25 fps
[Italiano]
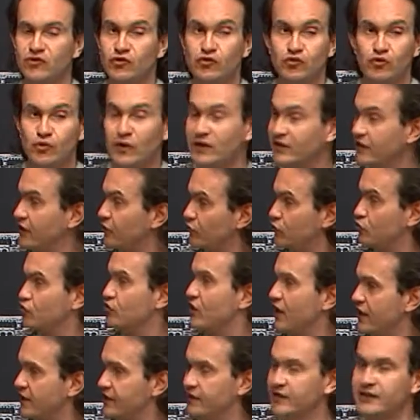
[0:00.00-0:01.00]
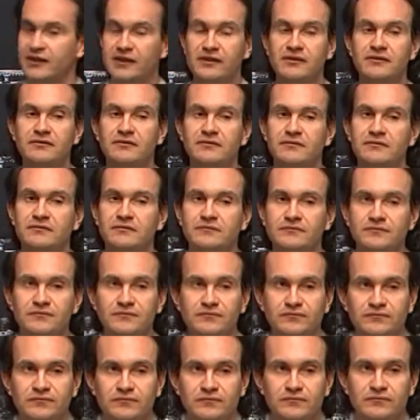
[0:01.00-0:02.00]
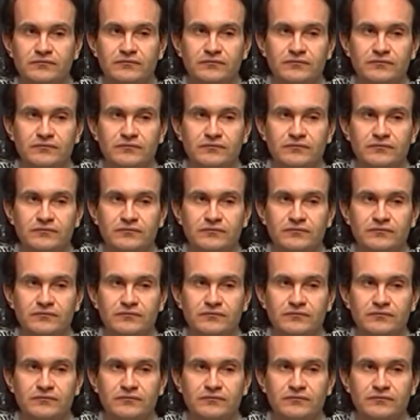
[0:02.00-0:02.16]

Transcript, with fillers: quel, piccolo, quel piccolo proprio, certo,